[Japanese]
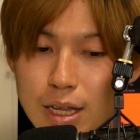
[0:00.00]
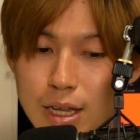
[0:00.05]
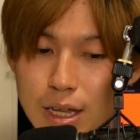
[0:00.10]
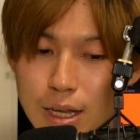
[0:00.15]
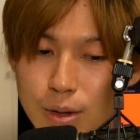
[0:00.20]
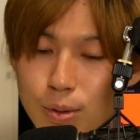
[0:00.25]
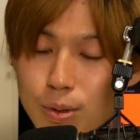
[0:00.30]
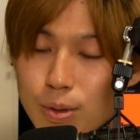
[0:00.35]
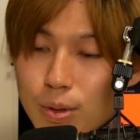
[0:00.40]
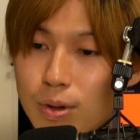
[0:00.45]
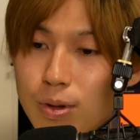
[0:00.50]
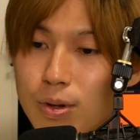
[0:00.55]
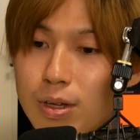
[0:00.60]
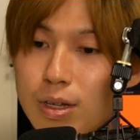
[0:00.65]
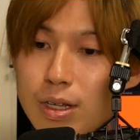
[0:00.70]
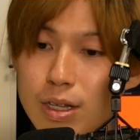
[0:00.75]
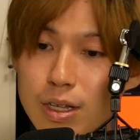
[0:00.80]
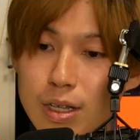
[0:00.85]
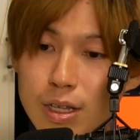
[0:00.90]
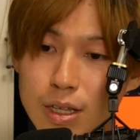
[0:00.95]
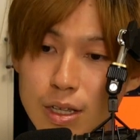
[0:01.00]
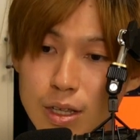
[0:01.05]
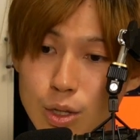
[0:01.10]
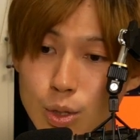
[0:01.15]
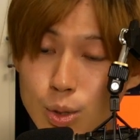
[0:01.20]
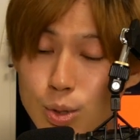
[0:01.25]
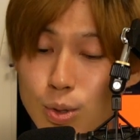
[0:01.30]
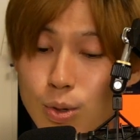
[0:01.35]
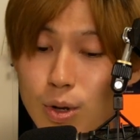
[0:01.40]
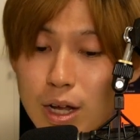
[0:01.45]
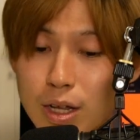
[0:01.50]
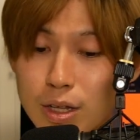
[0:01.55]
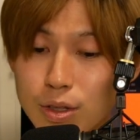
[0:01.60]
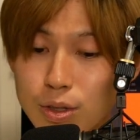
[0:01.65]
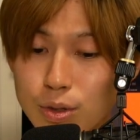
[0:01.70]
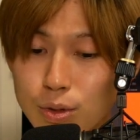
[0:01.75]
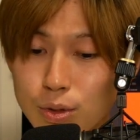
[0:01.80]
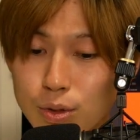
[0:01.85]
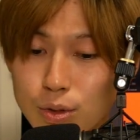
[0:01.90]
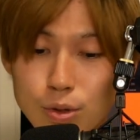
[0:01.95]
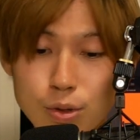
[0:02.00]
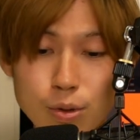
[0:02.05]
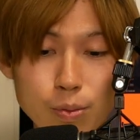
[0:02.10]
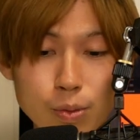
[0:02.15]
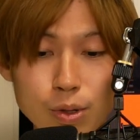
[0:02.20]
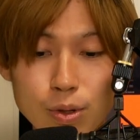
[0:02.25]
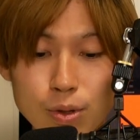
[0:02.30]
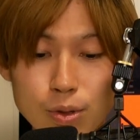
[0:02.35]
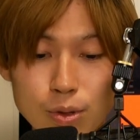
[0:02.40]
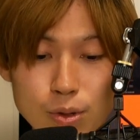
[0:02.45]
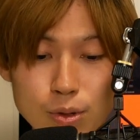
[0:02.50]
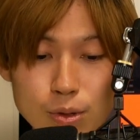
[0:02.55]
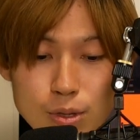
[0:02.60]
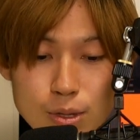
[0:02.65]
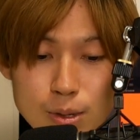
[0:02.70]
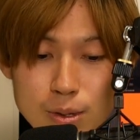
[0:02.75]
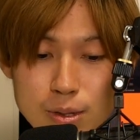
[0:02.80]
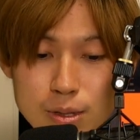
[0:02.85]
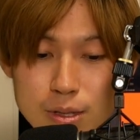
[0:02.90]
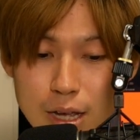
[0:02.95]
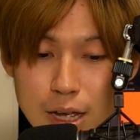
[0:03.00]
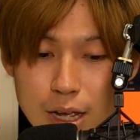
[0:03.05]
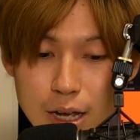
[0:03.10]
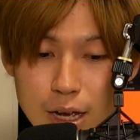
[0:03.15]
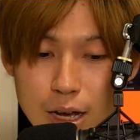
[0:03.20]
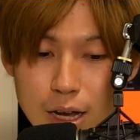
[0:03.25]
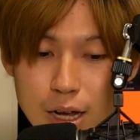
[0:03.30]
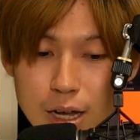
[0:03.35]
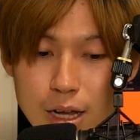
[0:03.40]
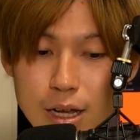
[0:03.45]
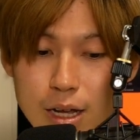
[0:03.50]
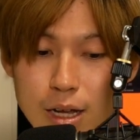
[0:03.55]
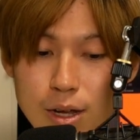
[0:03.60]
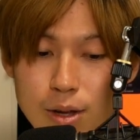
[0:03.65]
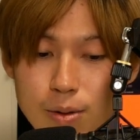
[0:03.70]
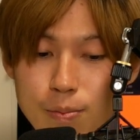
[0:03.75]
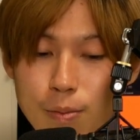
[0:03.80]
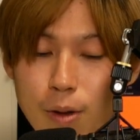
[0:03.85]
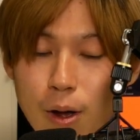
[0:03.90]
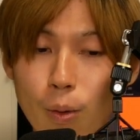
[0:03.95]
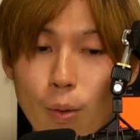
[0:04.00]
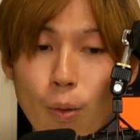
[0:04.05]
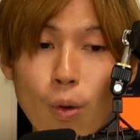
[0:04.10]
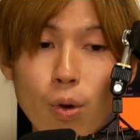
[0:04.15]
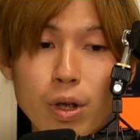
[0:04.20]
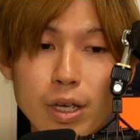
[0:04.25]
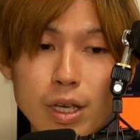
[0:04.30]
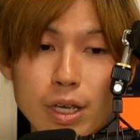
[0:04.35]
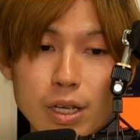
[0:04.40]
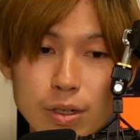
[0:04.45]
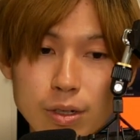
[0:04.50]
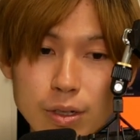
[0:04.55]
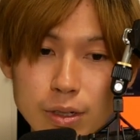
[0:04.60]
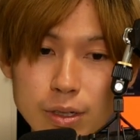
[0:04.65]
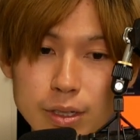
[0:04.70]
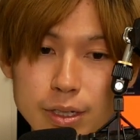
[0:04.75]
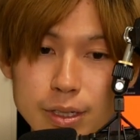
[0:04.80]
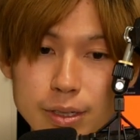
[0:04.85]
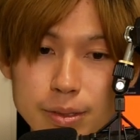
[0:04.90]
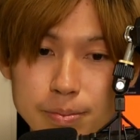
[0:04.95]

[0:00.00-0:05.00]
えー、この図書館というものの存在が、まあ、大きく、